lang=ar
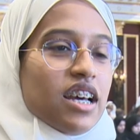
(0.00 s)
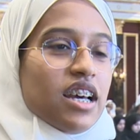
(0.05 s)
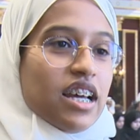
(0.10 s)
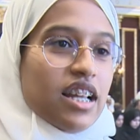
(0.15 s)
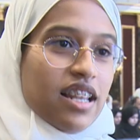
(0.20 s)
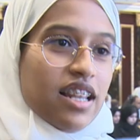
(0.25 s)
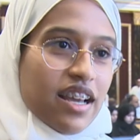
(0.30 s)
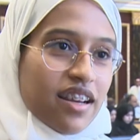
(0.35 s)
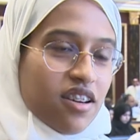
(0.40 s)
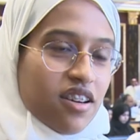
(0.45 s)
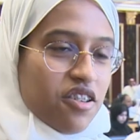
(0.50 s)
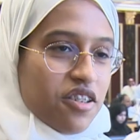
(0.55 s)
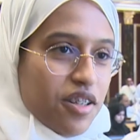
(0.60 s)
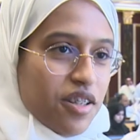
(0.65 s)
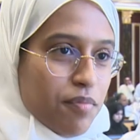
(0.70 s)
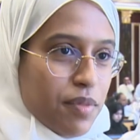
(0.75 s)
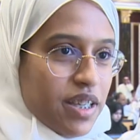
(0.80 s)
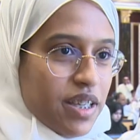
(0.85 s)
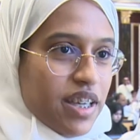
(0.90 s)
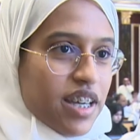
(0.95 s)

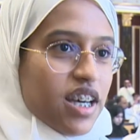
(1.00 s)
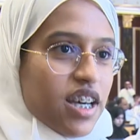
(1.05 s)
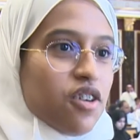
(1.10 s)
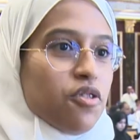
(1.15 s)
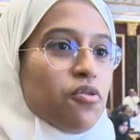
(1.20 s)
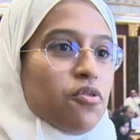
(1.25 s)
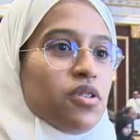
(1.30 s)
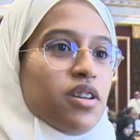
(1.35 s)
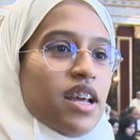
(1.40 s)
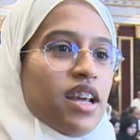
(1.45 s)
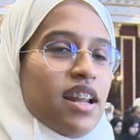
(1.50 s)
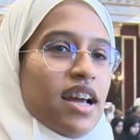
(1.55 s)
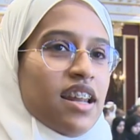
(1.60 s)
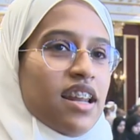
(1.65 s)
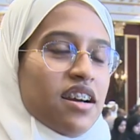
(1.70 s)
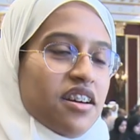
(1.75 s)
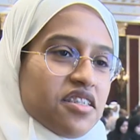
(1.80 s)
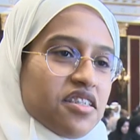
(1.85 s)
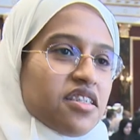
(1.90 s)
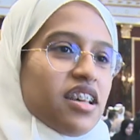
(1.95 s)
الأكاديمية ودل على
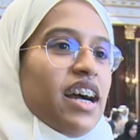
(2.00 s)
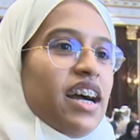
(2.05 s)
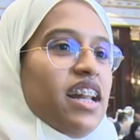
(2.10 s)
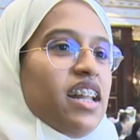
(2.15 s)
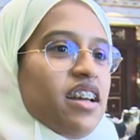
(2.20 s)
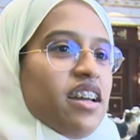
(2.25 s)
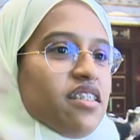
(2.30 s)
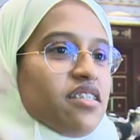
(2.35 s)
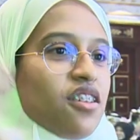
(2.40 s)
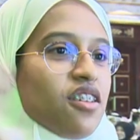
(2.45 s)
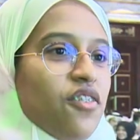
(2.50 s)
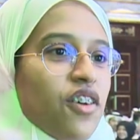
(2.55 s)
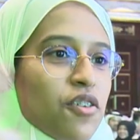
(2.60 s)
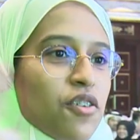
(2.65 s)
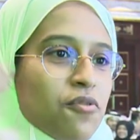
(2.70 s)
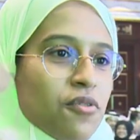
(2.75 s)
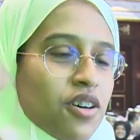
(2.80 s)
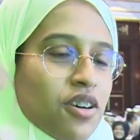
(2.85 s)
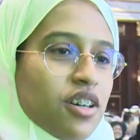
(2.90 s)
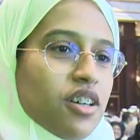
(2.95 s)
حرصها على
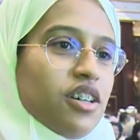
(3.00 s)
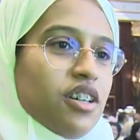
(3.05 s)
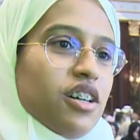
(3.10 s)
تفوق